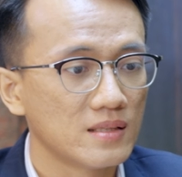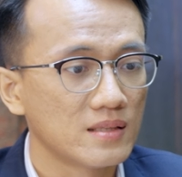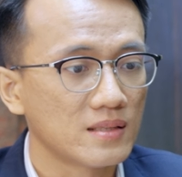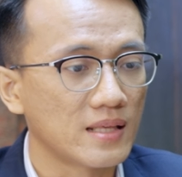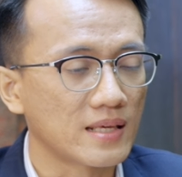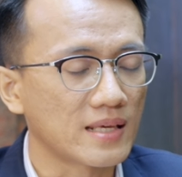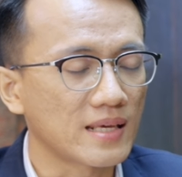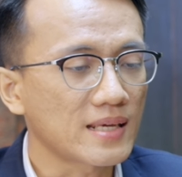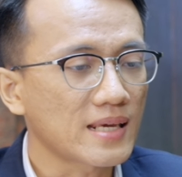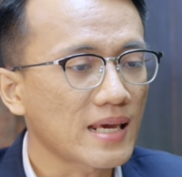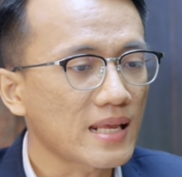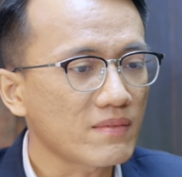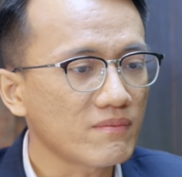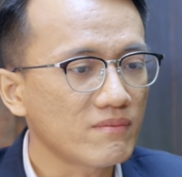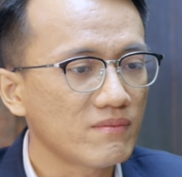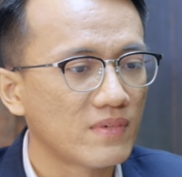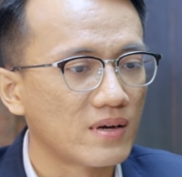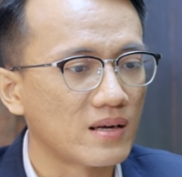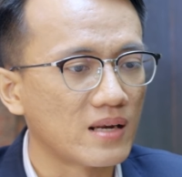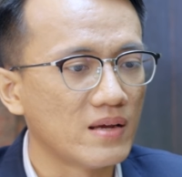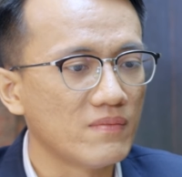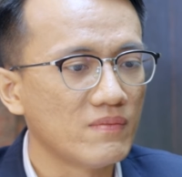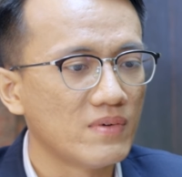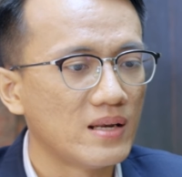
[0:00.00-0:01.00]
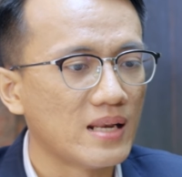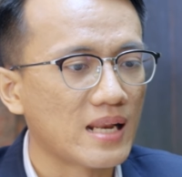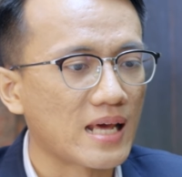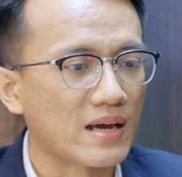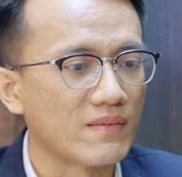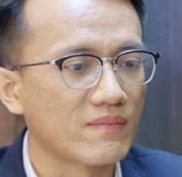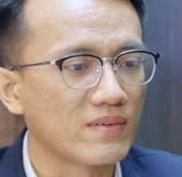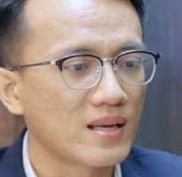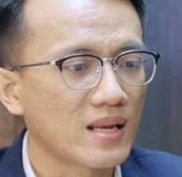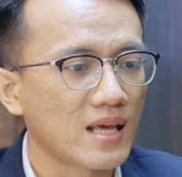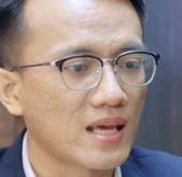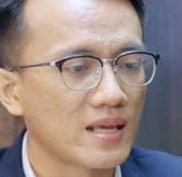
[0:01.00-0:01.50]
thì cái cách mà để mình
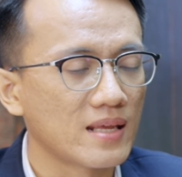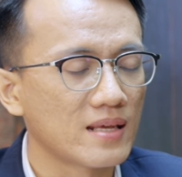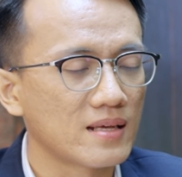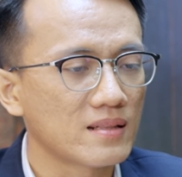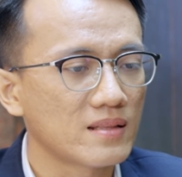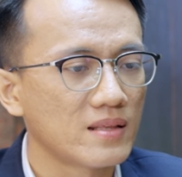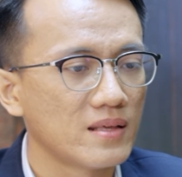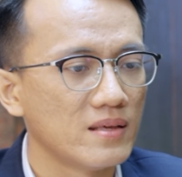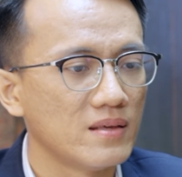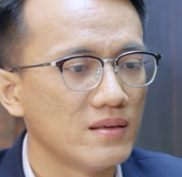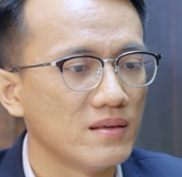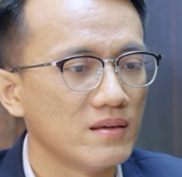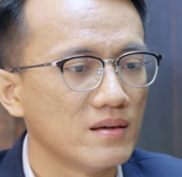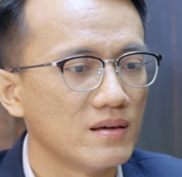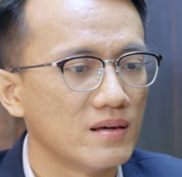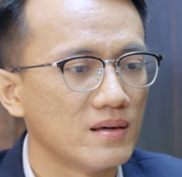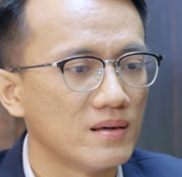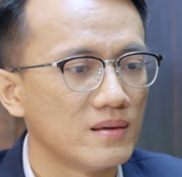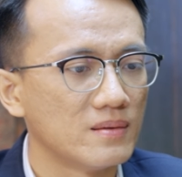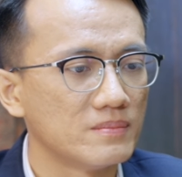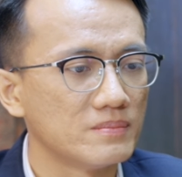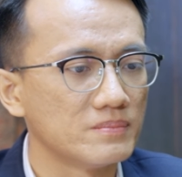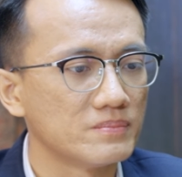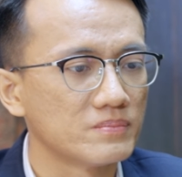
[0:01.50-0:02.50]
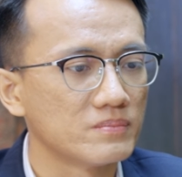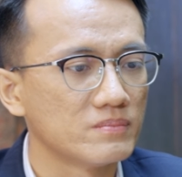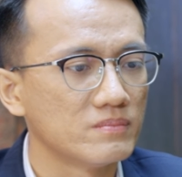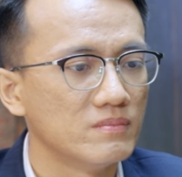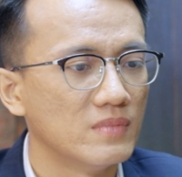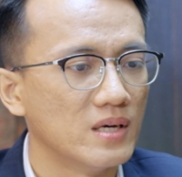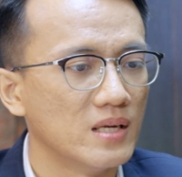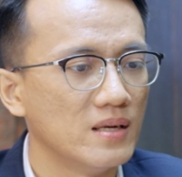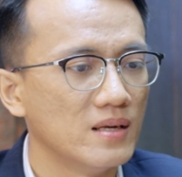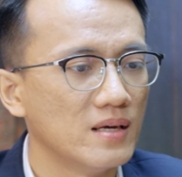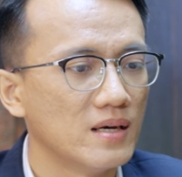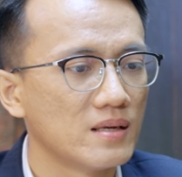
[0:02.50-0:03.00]
làm cái này á, thì uh,
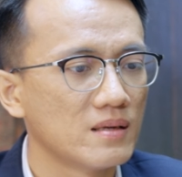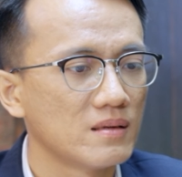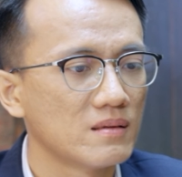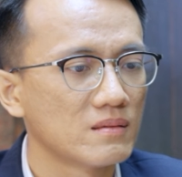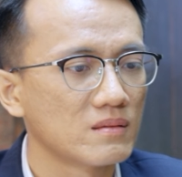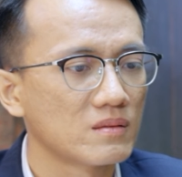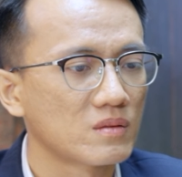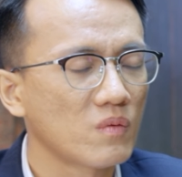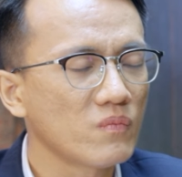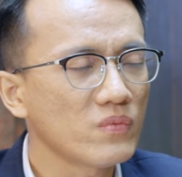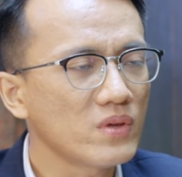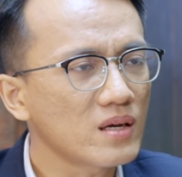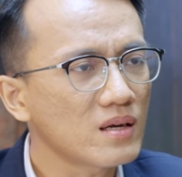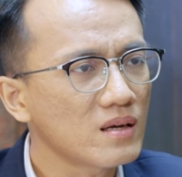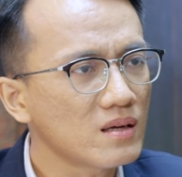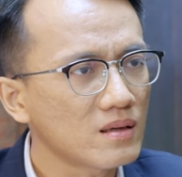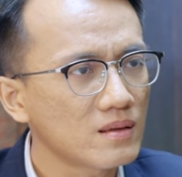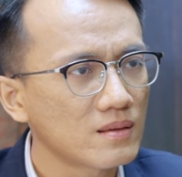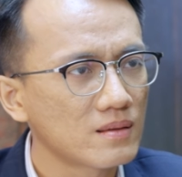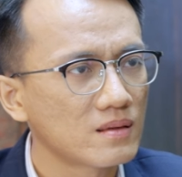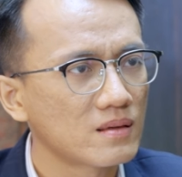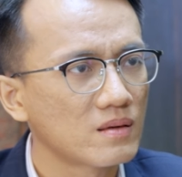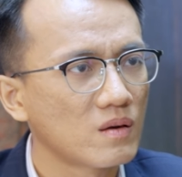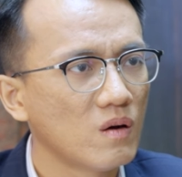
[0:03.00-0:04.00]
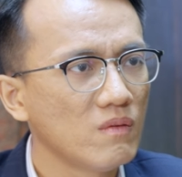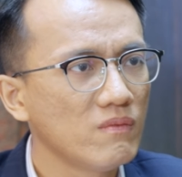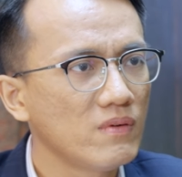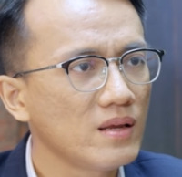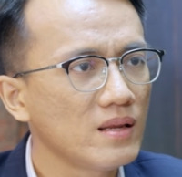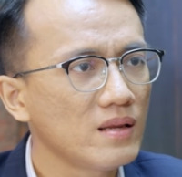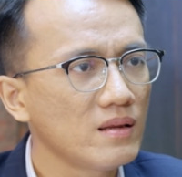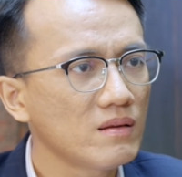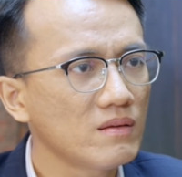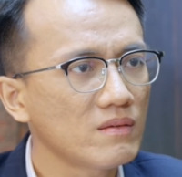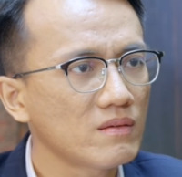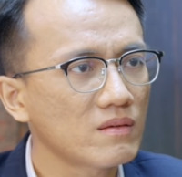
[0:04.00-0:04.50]
mình nên tốt nhất á, đối
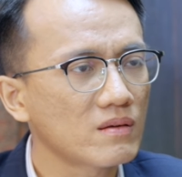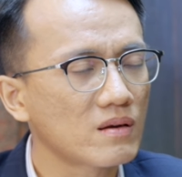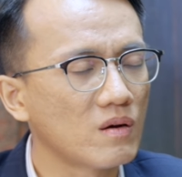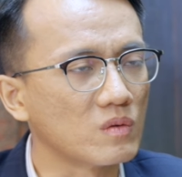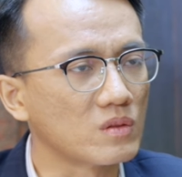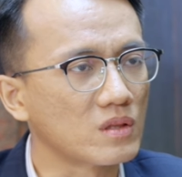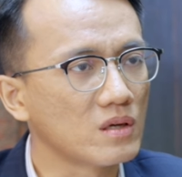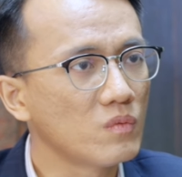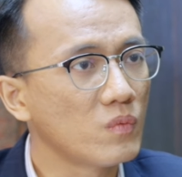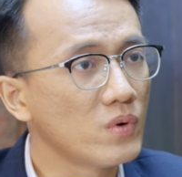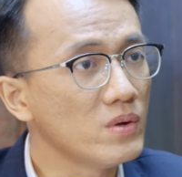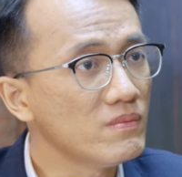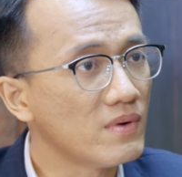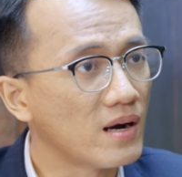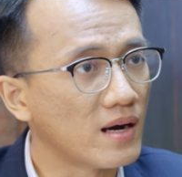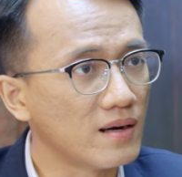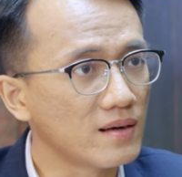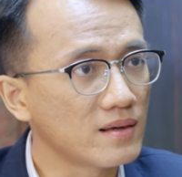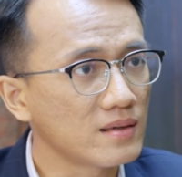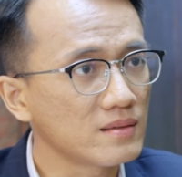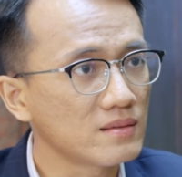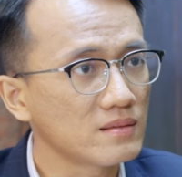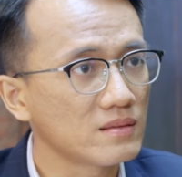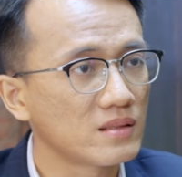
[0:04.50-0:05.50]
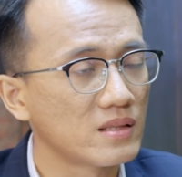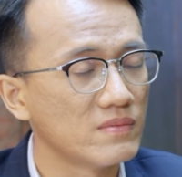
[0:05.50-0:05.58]
với đầu tư quỹ mở á,